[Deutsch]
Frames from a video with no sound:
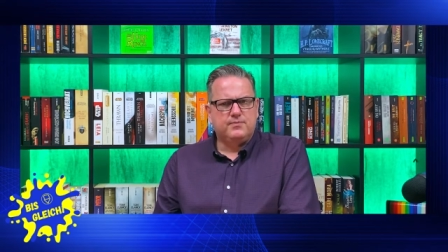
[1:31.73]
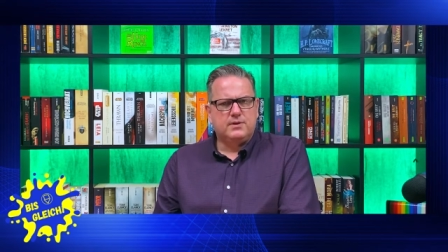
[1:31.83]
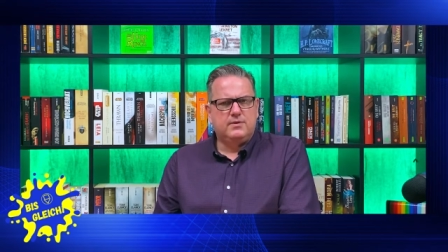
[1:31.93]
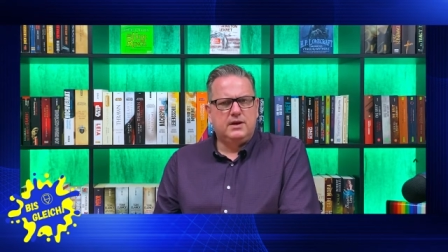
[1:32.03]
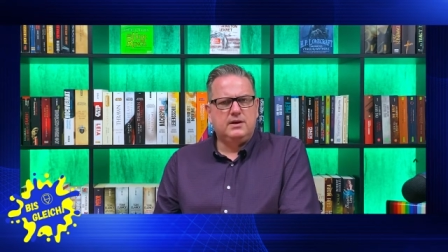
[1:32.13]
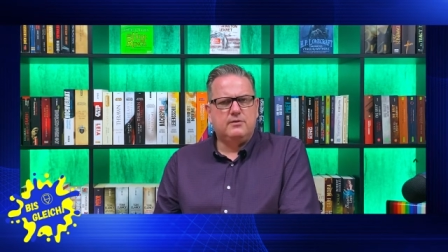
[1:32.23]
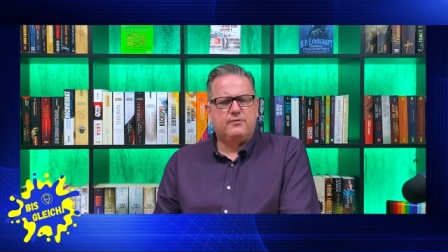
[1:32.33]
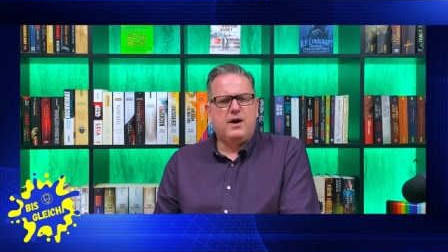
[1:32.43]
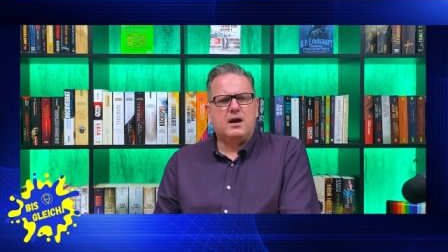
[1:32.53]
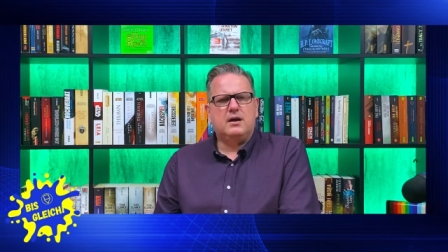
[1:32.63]
weil die
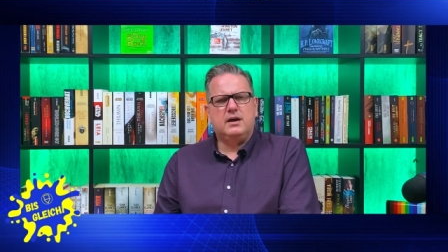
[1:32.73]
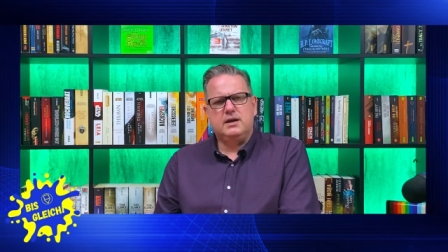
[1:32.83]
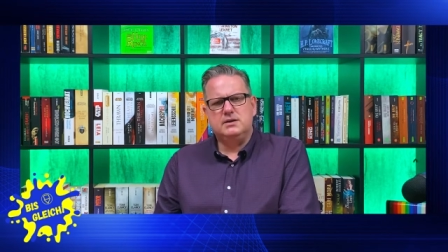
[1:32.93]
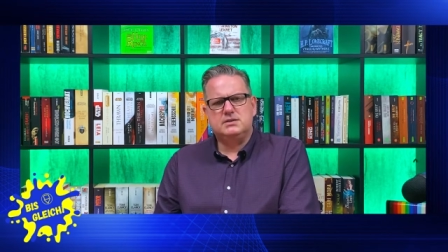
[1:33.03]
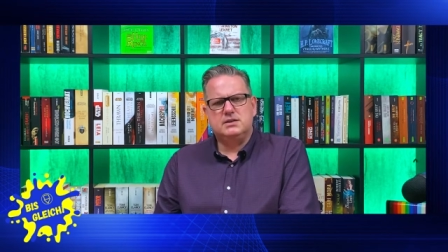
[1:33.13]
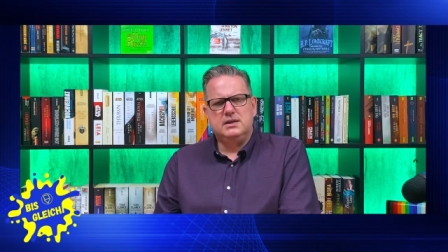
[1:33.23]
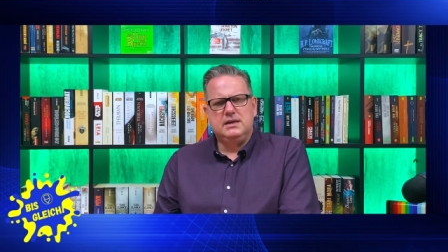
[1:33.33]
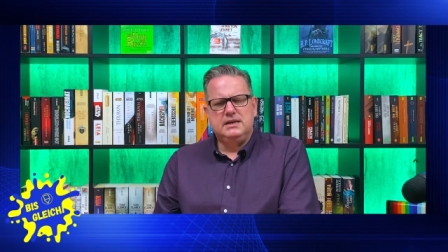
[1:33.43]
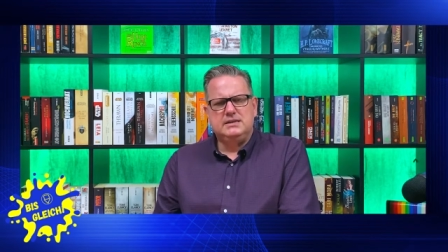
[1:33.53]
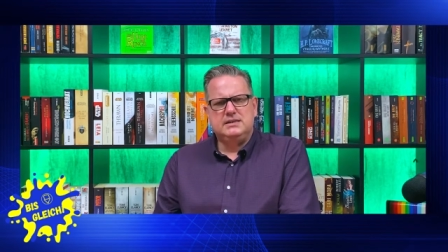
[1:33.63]
Gefahr gering ist,
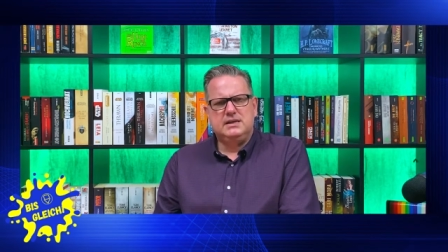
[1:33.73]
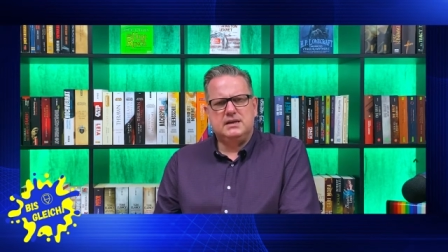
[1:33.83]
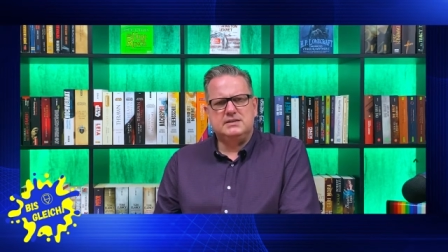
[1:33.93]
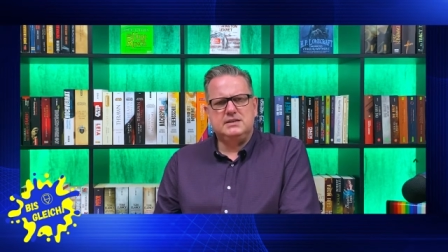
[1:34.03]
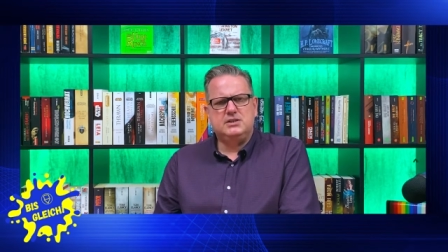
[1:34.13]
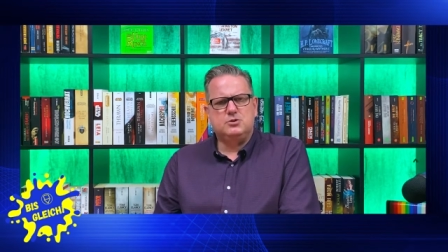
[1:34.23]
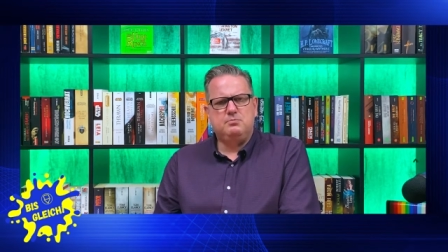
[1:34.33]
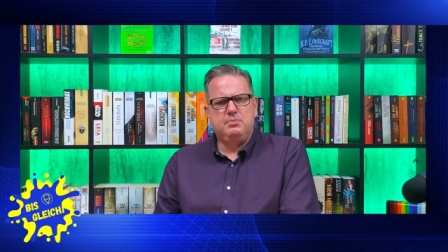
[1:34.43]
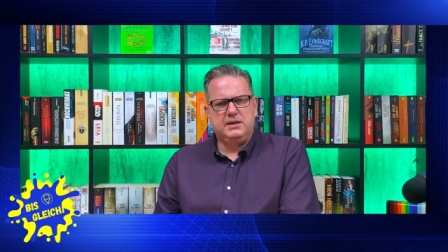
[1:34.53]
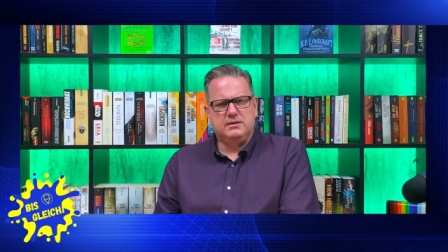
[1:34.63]
sich an sie zu
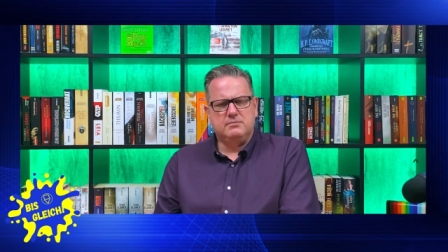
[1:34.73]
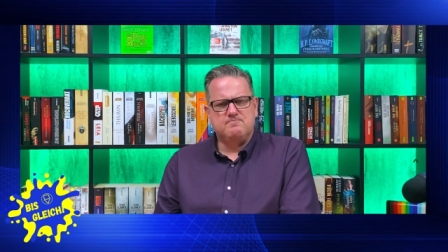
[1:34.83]
binden.